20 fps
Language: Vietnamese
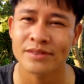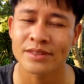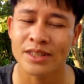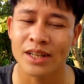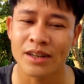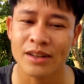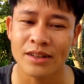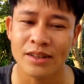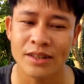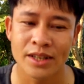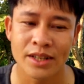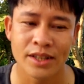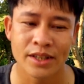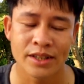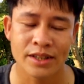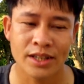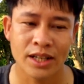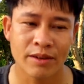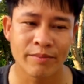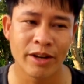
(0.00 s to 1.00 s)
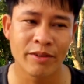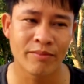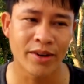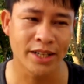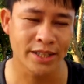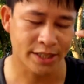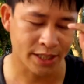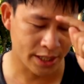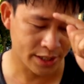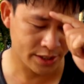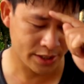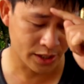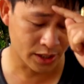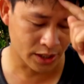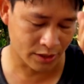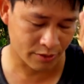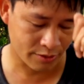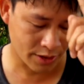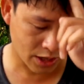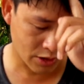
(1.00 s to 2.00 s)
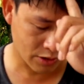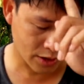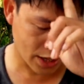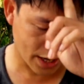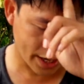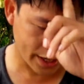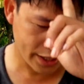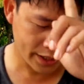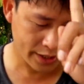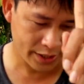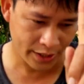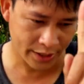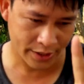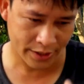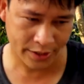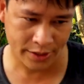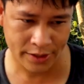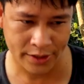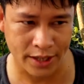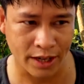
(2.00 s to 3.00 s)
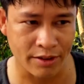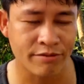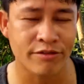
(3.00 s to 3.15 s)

Đó, tức là bên mình sẽ dựa vào cái cái